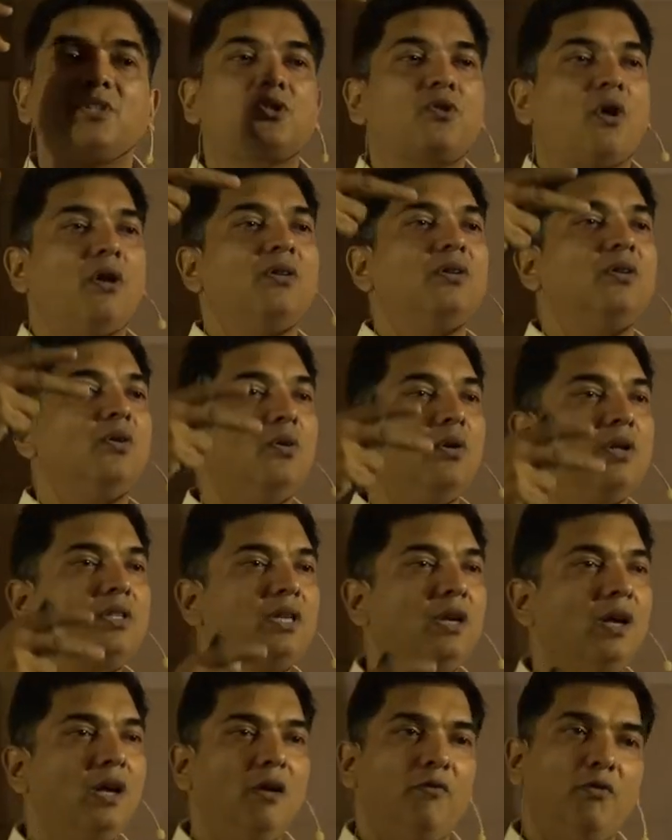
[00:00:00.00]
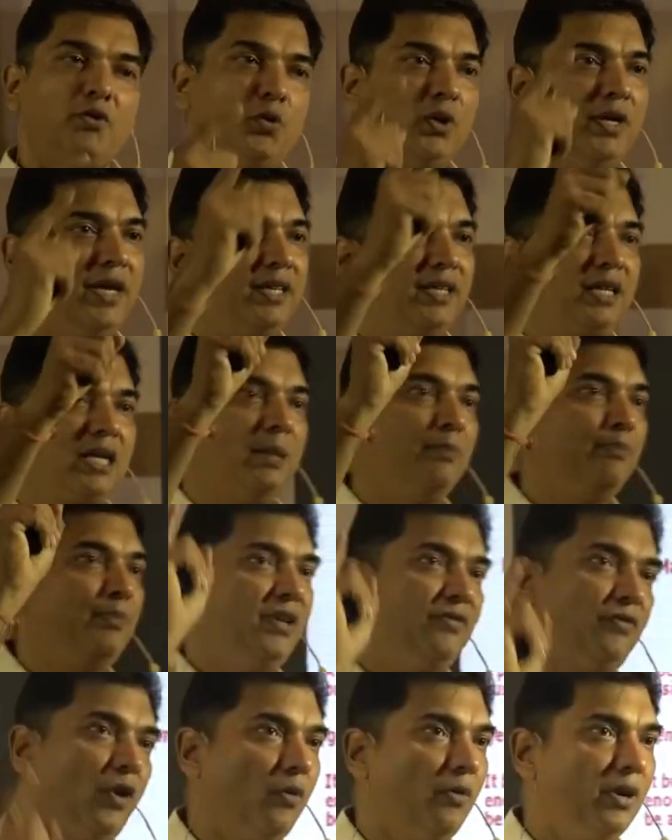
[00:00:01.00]
स्ट्रॉन्ग गोल्स विच विल टेक द
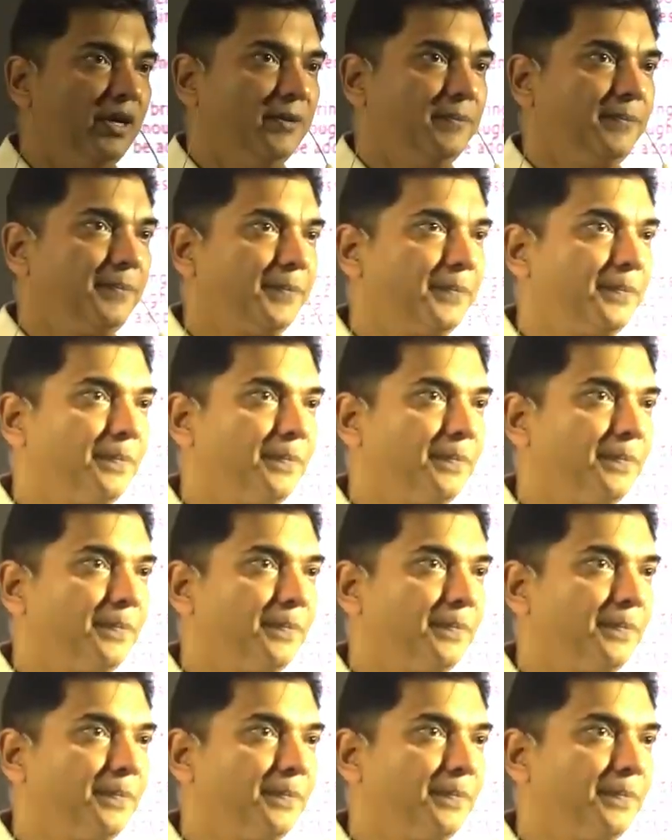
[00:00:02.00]
कंपनी फॉरवर्ड